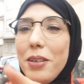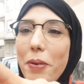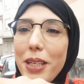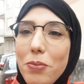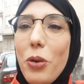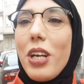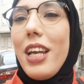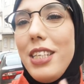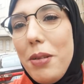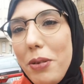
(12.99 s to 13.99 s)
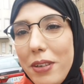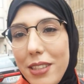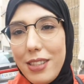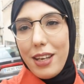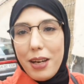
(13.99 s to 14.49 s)
بقيت مره كيحسب
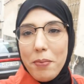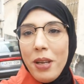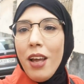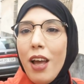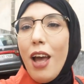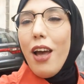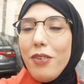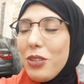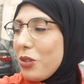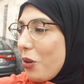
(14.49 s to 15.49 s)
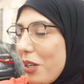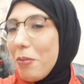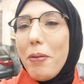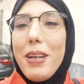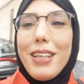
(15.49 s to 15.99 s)
انستغرام في ستوري
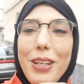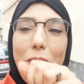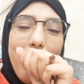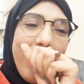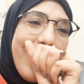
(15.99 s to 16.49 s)
مع بحال درت لكم